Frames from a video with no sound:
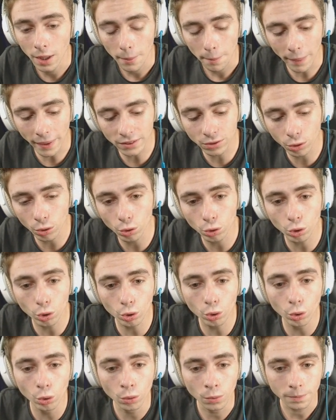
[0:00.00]
Parce que du
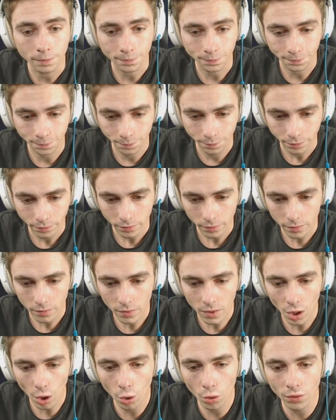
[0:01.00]
coup,
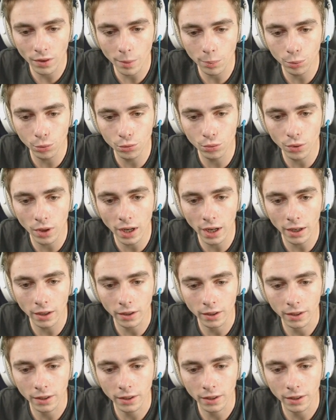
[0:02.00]
on va pouvoir...